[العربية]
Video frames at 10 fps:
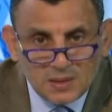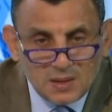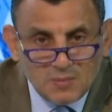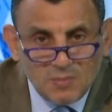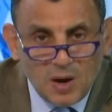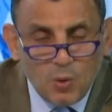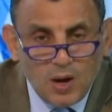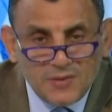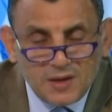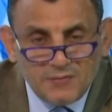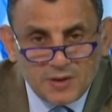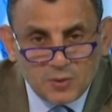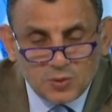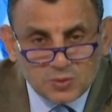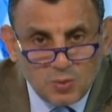ما هو هذا
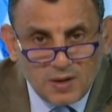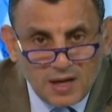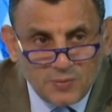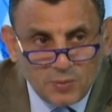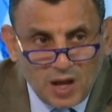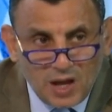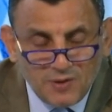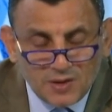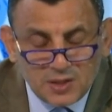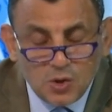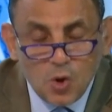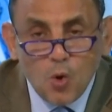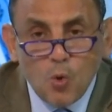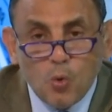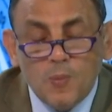الفيروس وكيف مضاعفاته
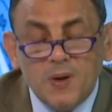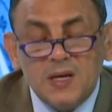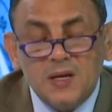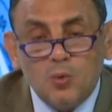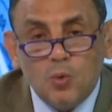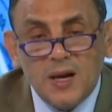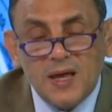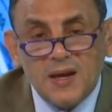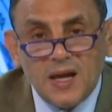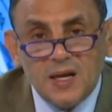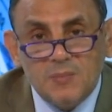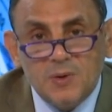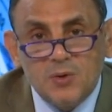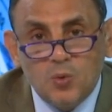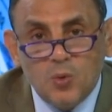ومن ولا نعلم من
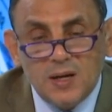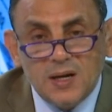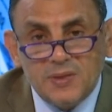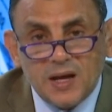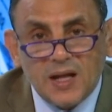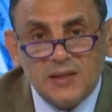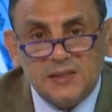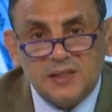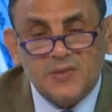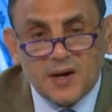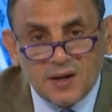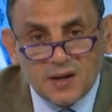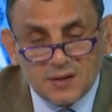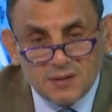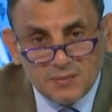هو الذي قد يتضرر
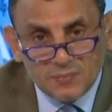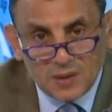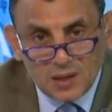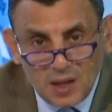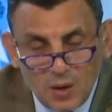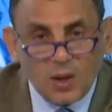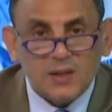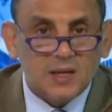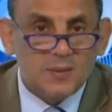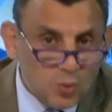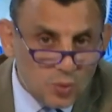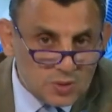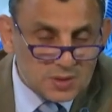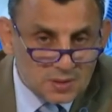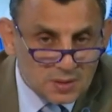أو قد
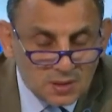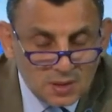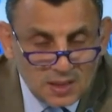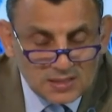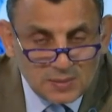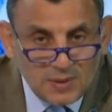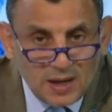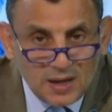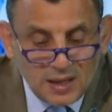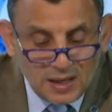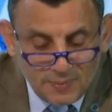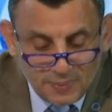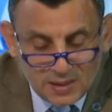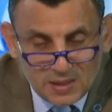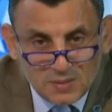يموت لا سمح الله
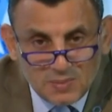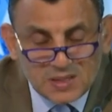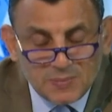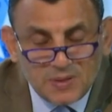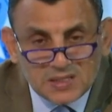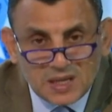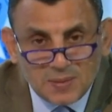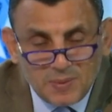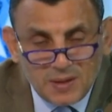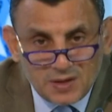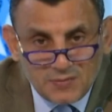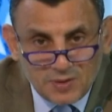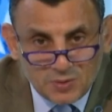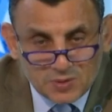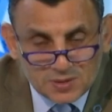بسبب الإصابة بهذا
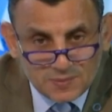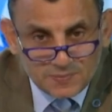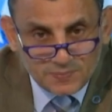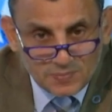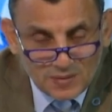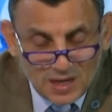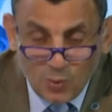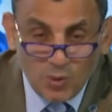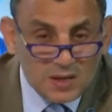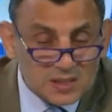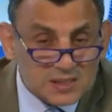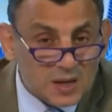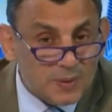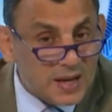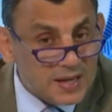الفيروس أول
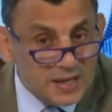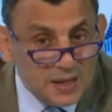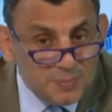الإصابة لا هي عيب